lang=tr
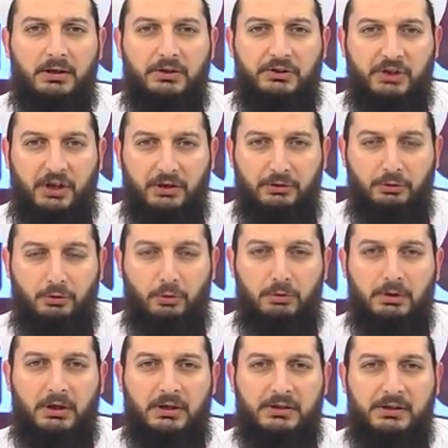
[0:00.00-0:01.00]
canlı
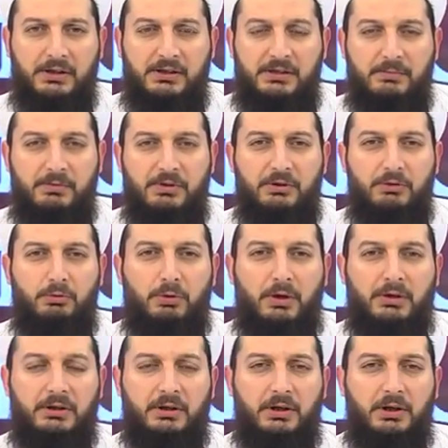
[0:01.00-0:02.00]
olarak sesimizi
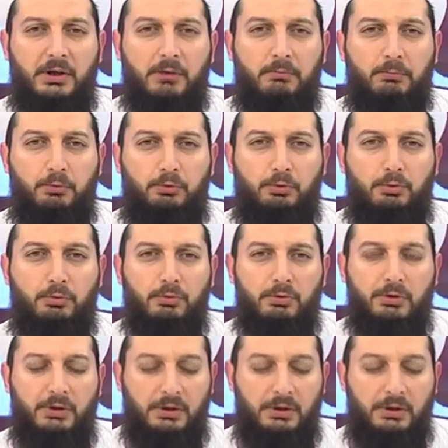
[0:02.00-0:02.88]
duyan bütün